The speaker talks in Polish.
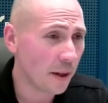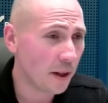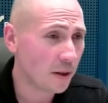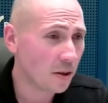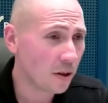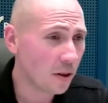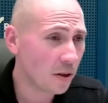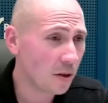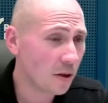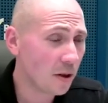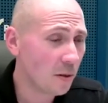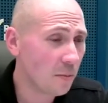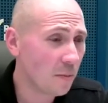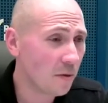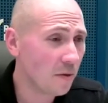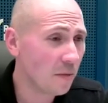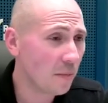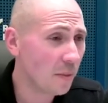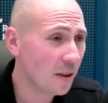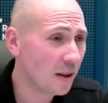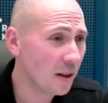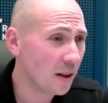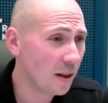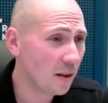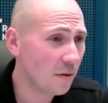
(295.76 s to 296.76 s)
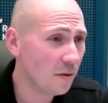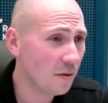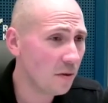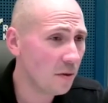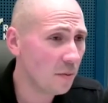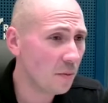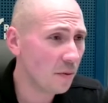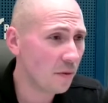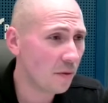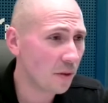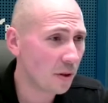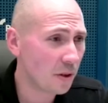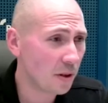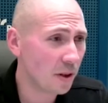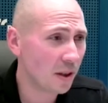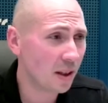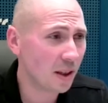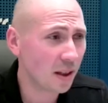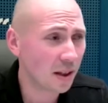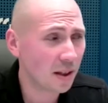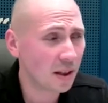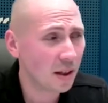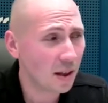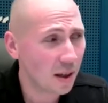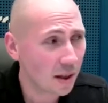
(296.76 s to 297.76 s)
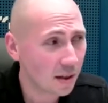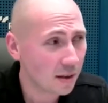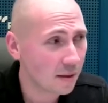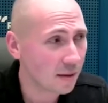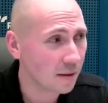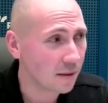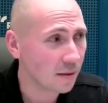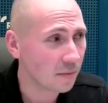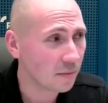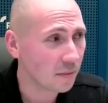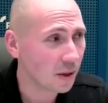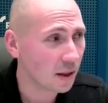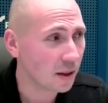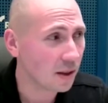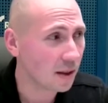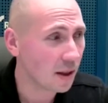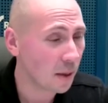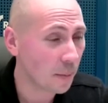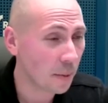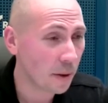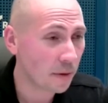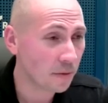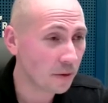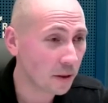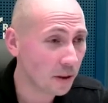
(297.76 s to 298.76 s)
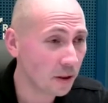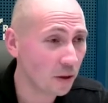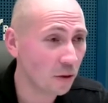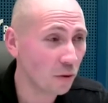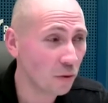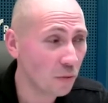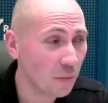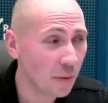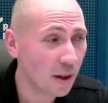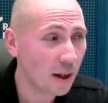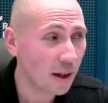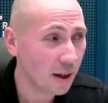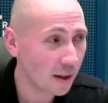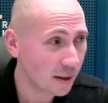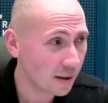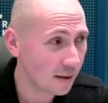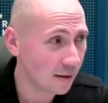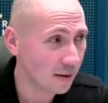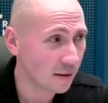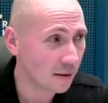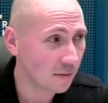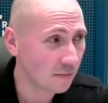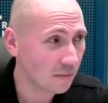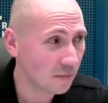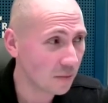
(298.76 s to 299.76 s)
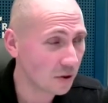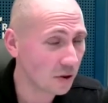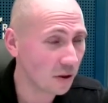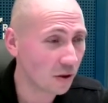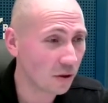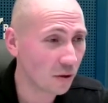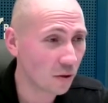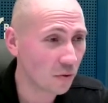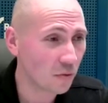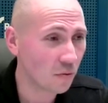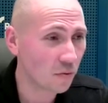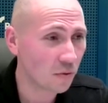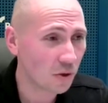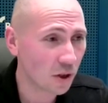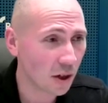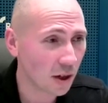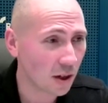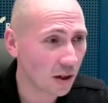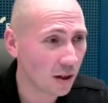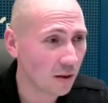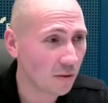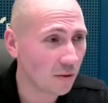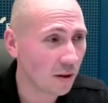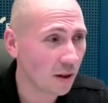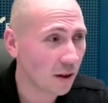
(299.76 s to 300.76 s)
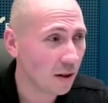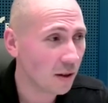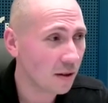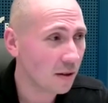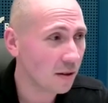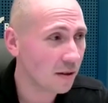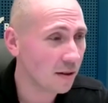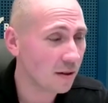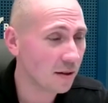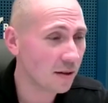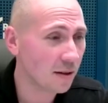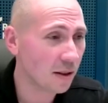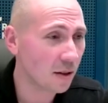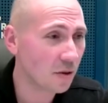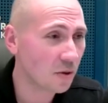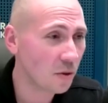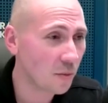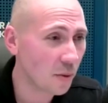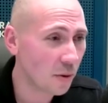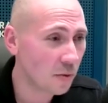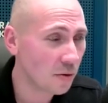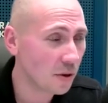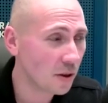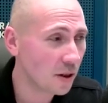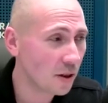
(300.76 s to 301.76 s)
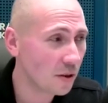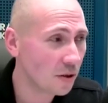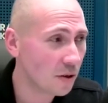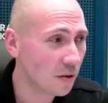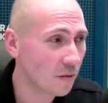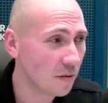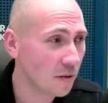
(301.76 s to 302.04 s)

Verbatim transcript: bo najczęściej my w mediach widzimy właśnie takie akcje, takie naprawdę mhm. grube akcje, że ktoś uciekał, zatrzymał się